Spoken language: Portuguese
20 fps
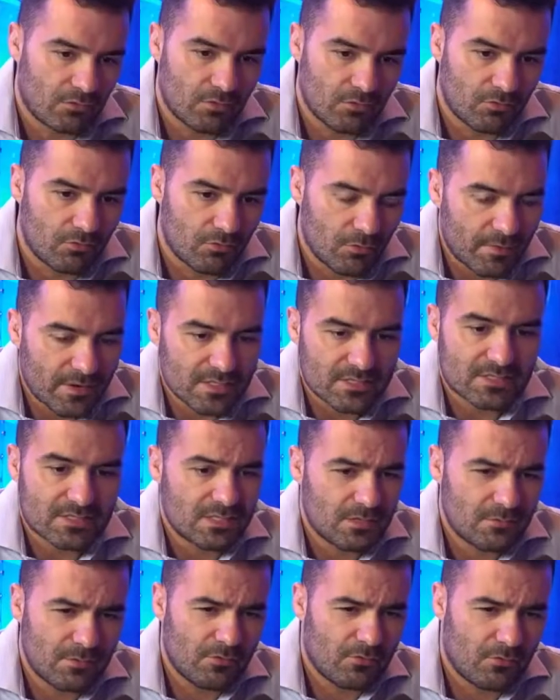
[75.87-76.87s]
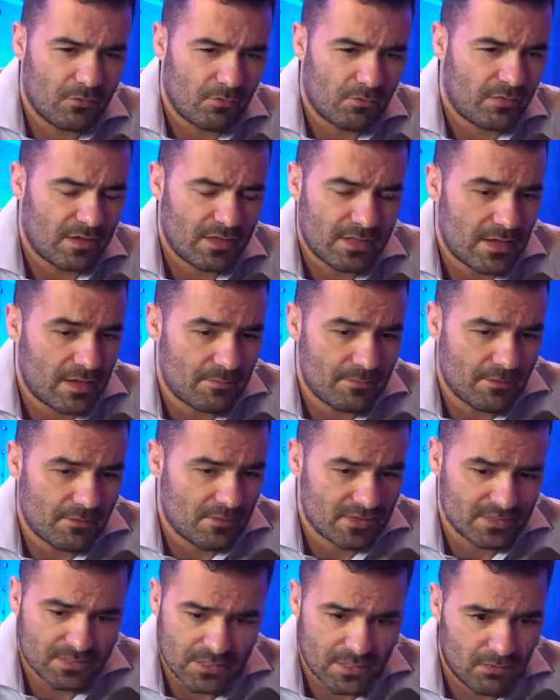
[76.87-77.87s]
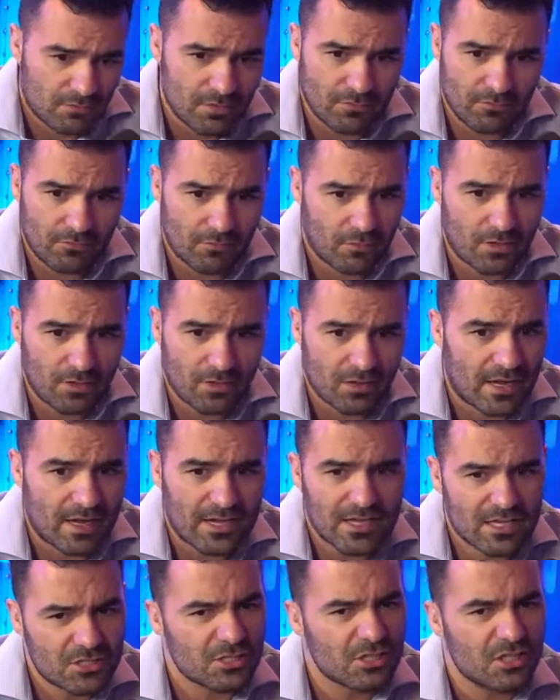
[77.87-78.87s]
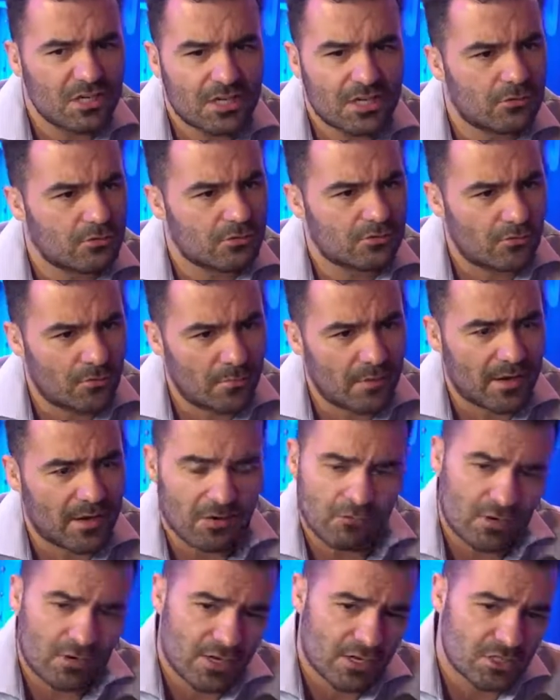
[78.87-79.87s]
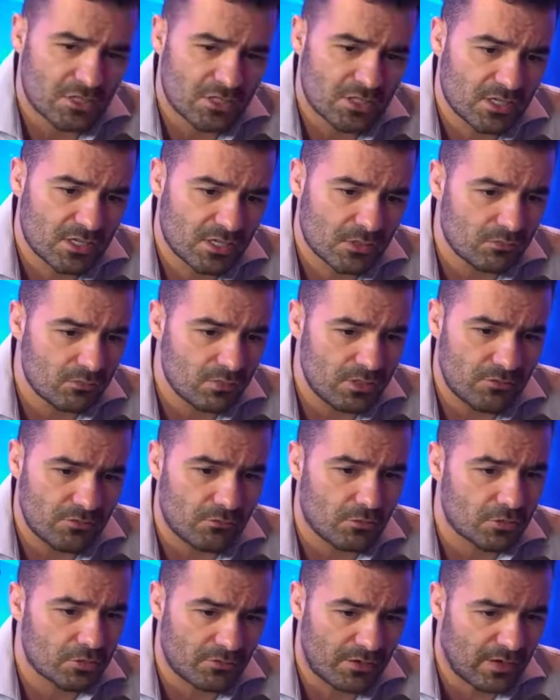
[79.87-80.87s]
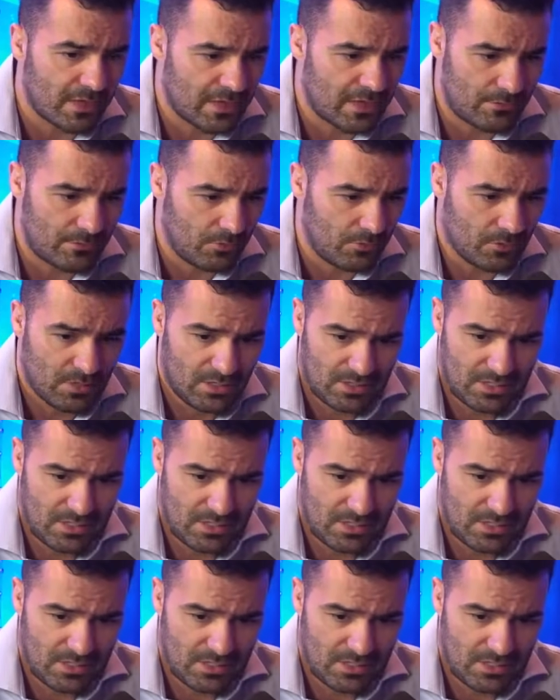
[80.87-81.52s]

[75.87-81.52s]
eu vou para cima e vou falar a minha versão e vou cair atirando. Se for pra cair, eu vou cair atirando e vou te falar, meu.